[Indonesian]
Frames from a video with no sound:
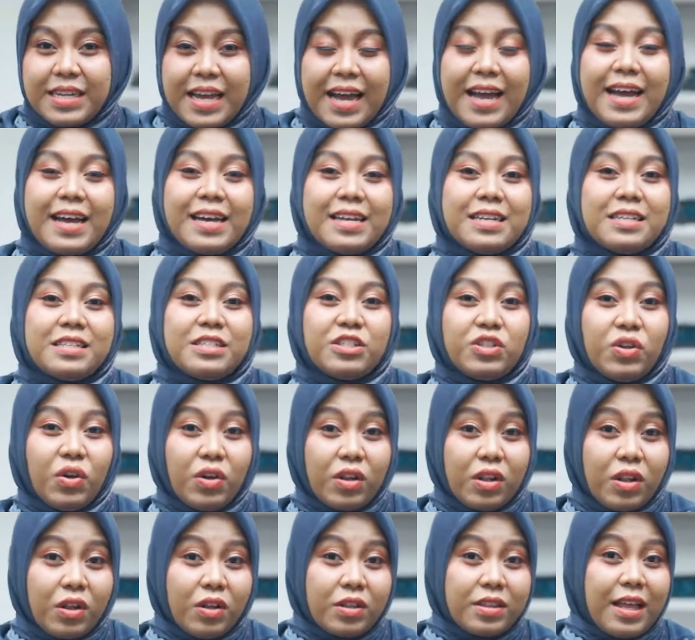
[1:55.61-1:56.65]
dan
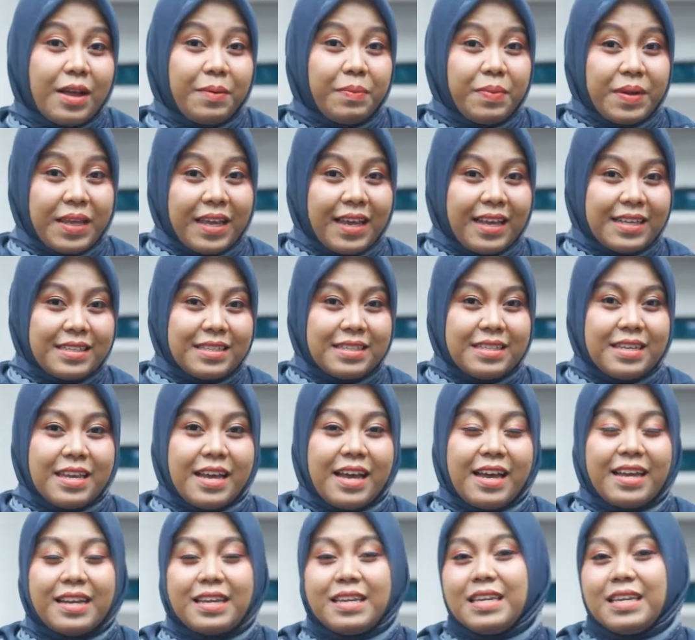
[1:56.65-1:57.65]
download aplikasinya